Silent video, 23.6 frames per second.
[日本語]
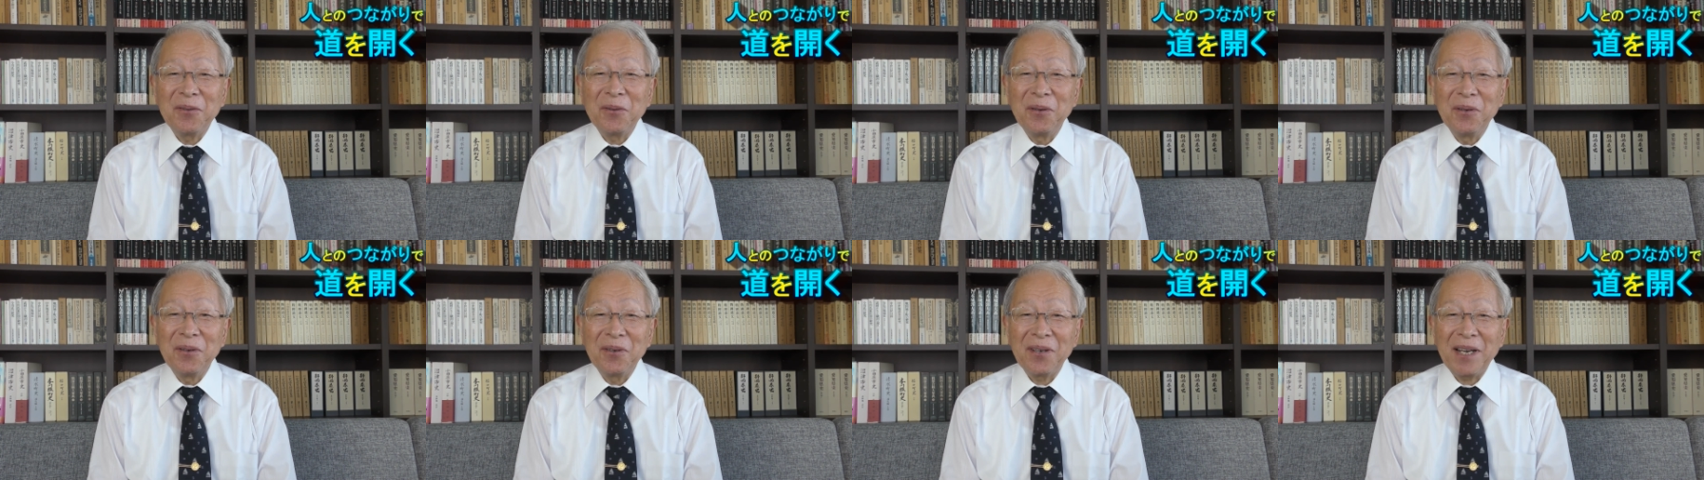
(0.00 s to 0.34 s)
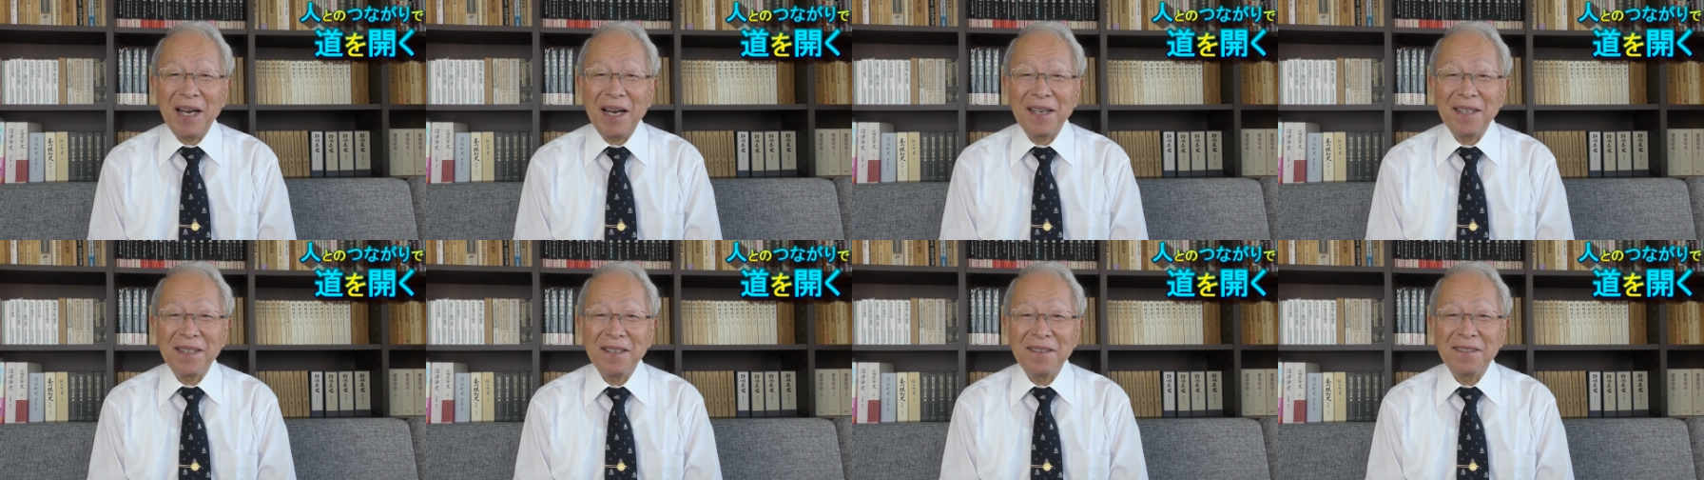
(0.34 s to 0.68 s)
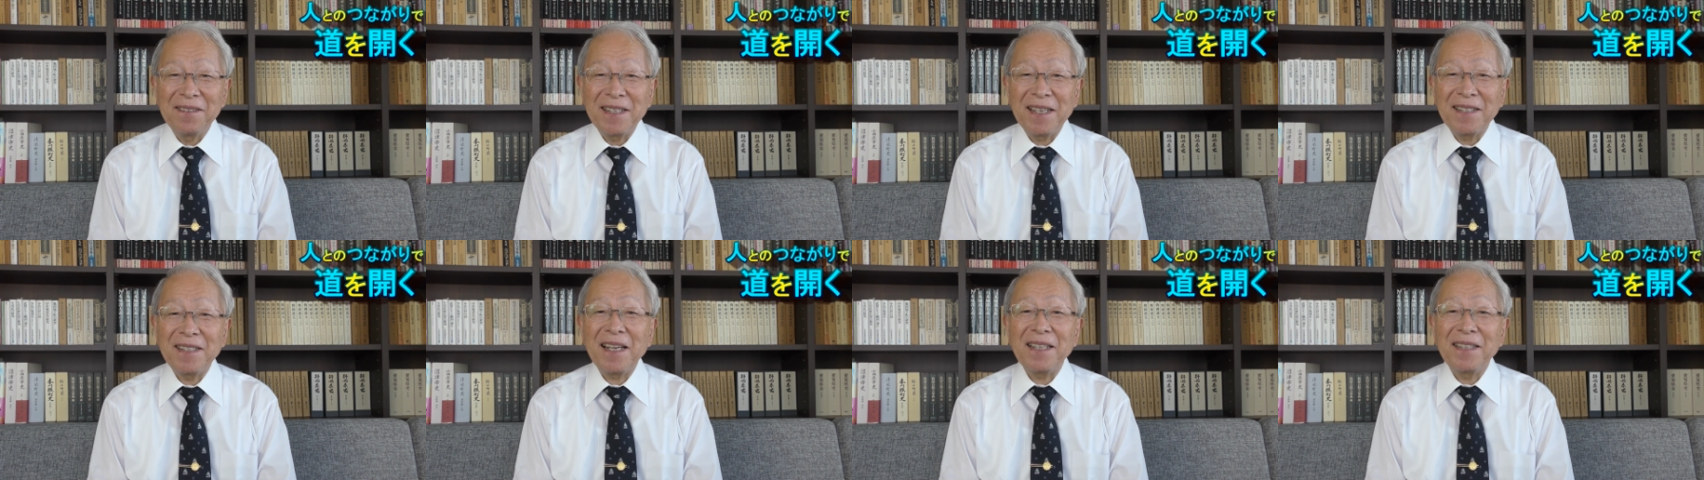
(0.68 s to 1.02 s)
声をかけて
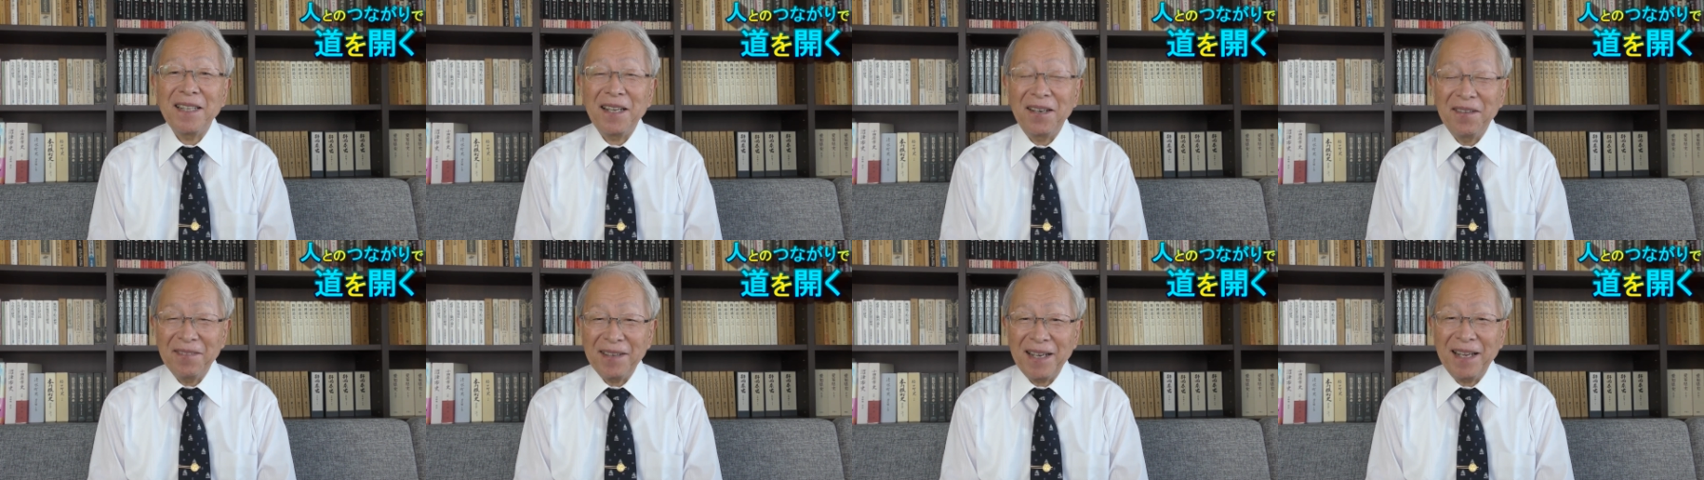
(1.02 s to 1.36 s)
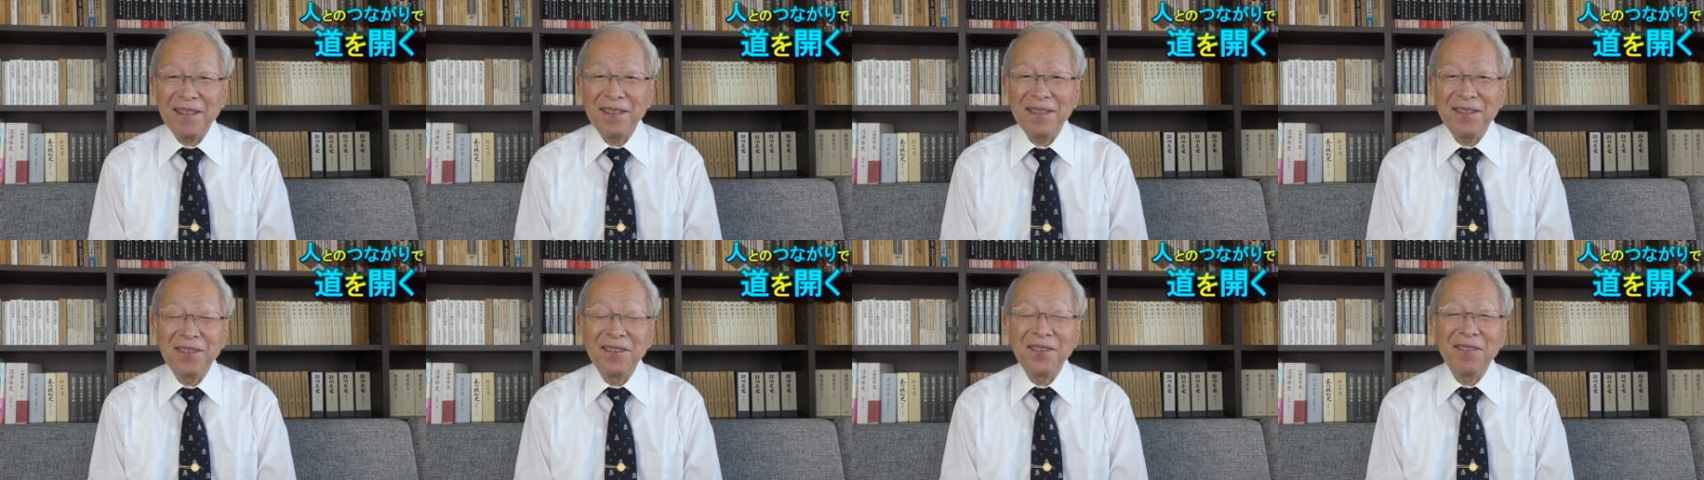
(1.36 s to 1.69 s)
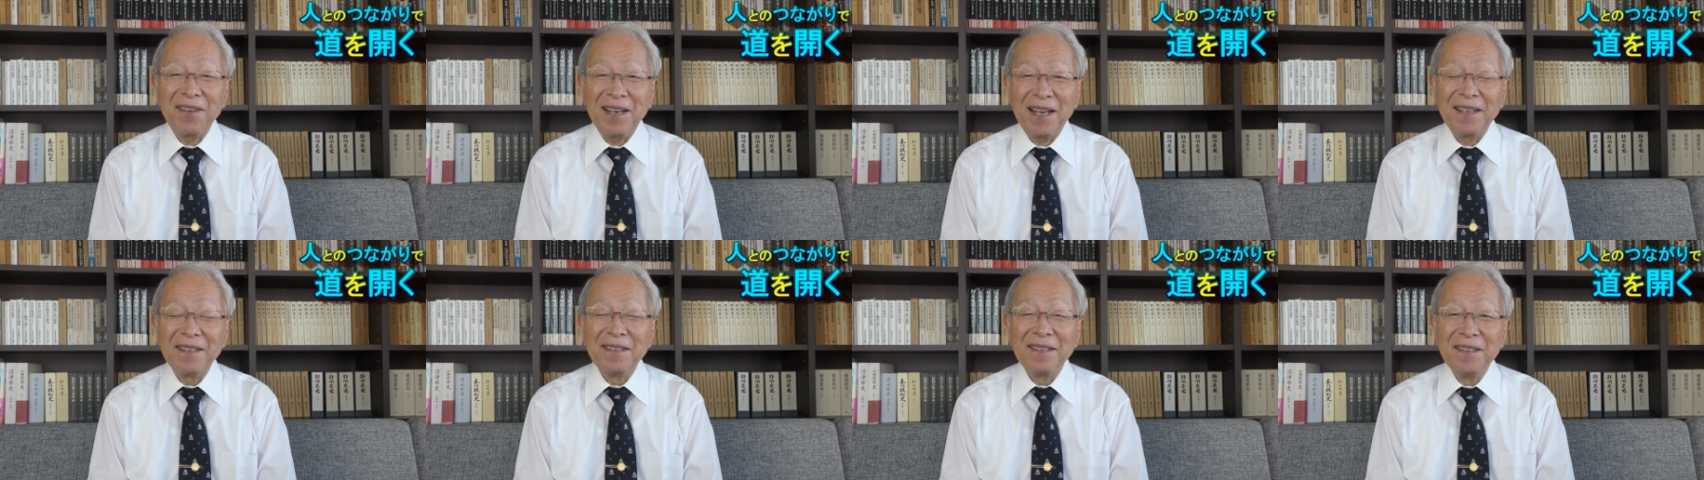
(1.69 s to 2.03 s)
くださったのかっていうの
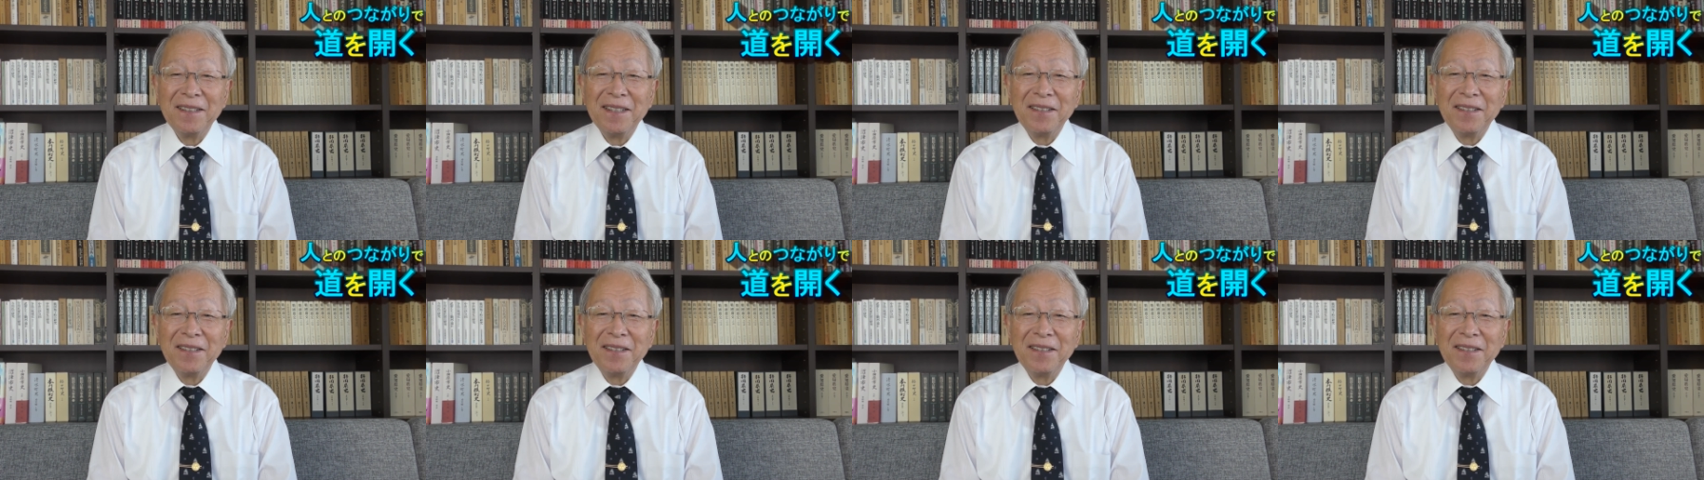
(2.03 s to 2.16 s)
は、